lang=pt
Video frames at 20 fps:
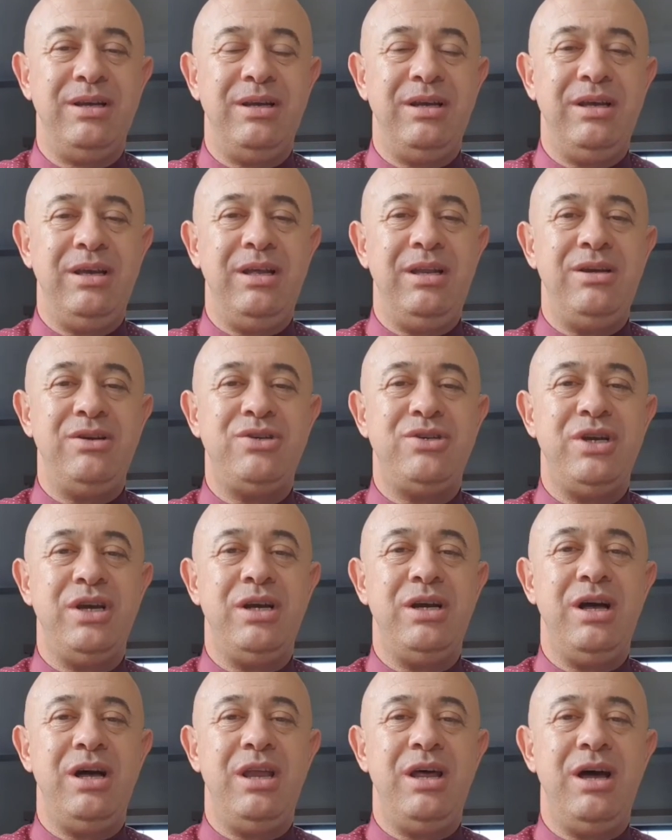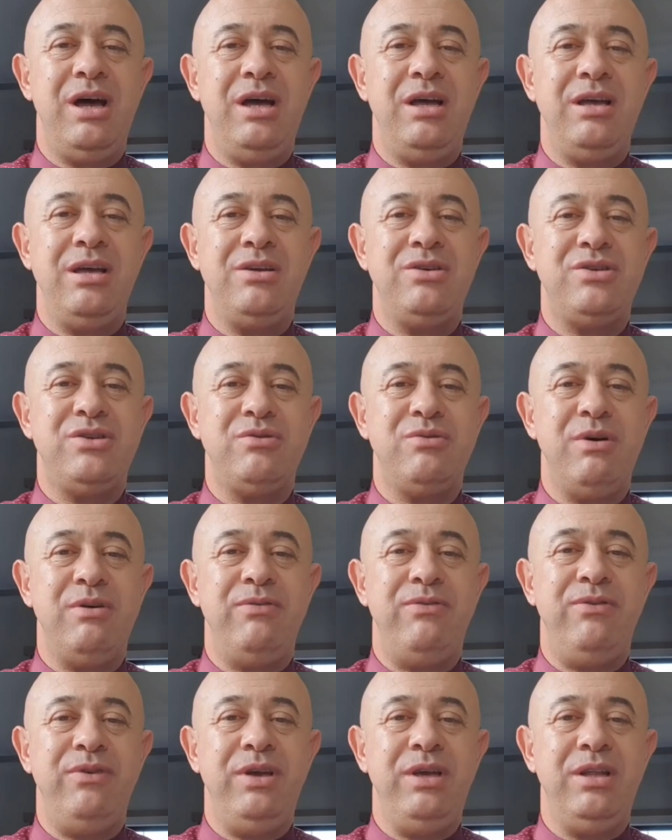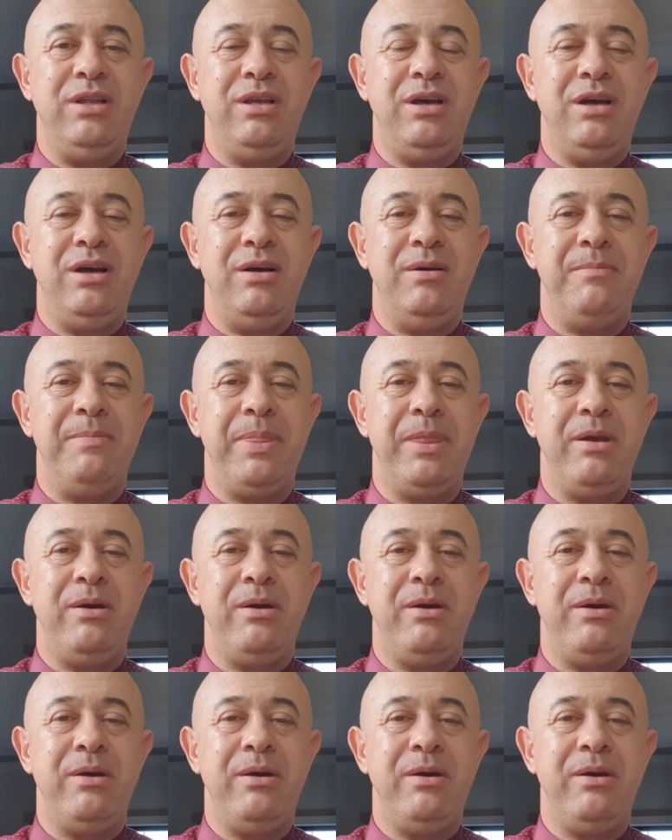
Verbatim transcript: Ele chegará em sua vida